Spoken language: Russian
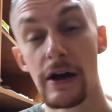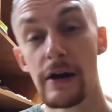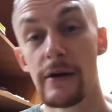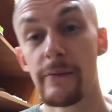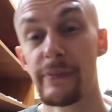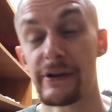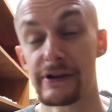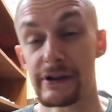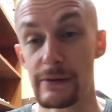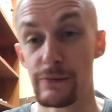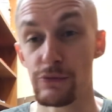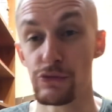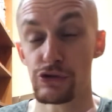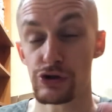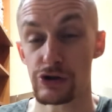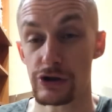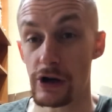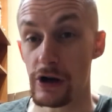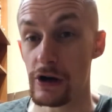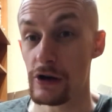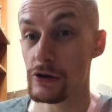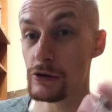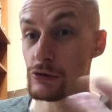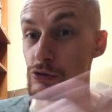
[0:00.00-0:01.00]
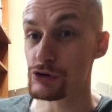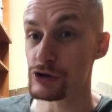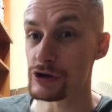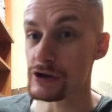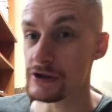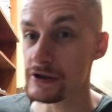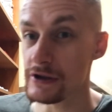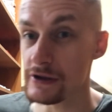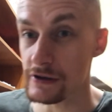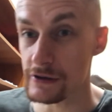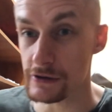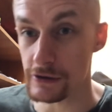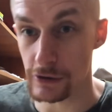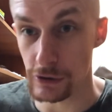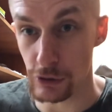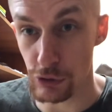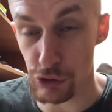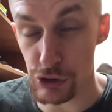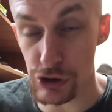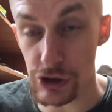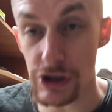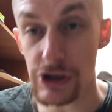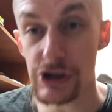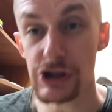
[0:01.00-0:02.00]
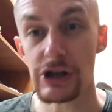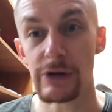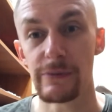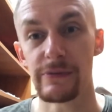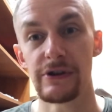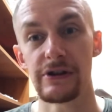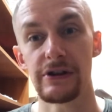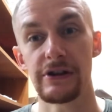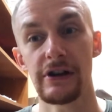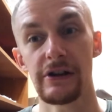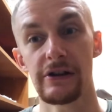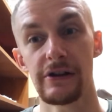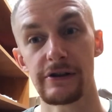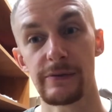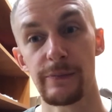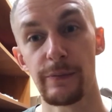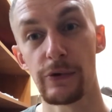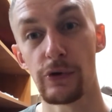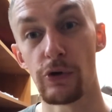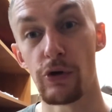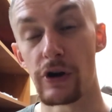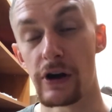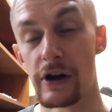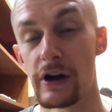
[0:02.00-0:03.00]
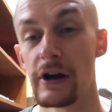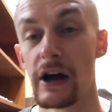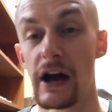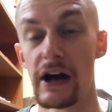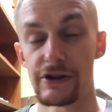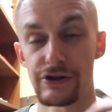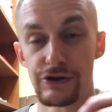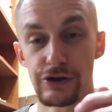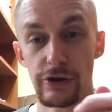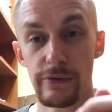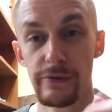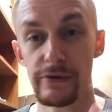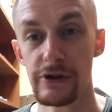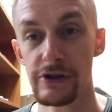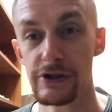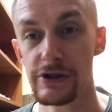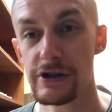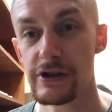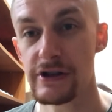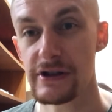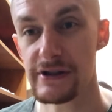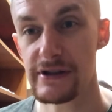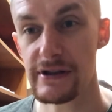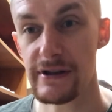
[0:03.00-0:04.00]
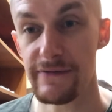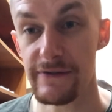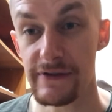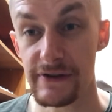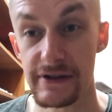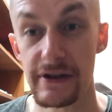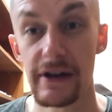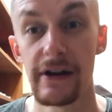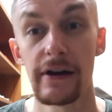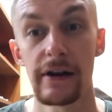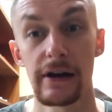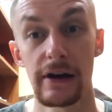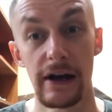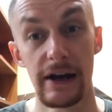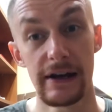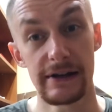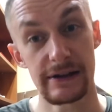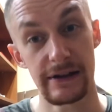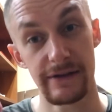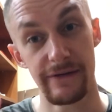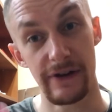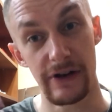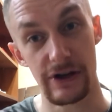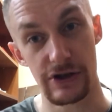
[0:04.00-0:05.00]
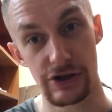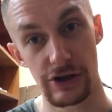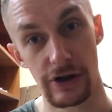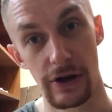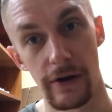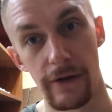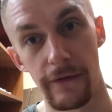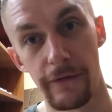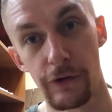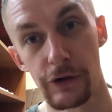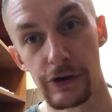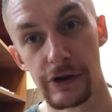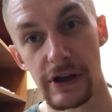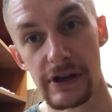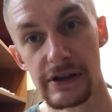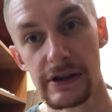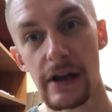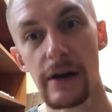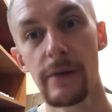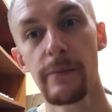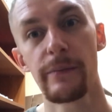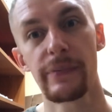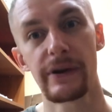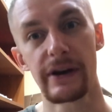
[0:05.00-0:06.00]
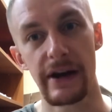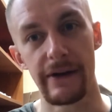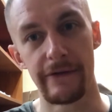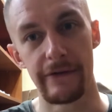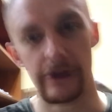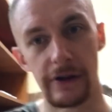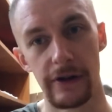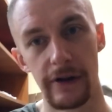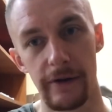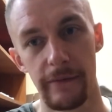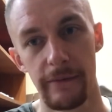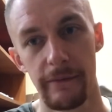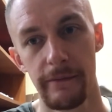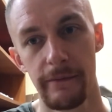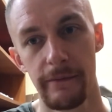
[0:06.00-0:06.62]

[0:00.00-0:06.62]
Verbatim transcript: потому что лучше делать лучше, чем не делать плохо, особенно через дефис. Это важно, вот это правильно.